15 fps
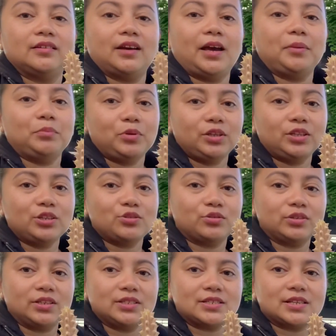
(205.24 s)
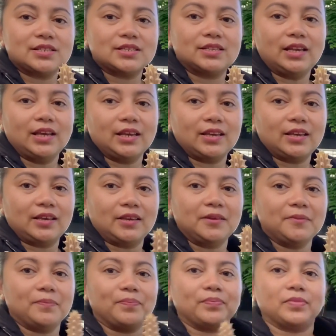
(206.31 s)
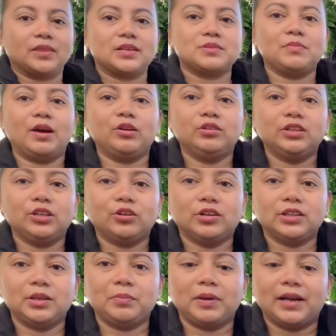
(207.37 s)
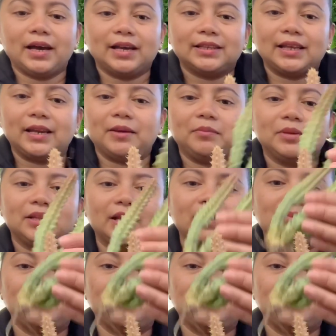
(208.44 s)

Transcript: I'm pretty sure it's a stinky. Tapos meron dito hindi pa nakatanim. Itanim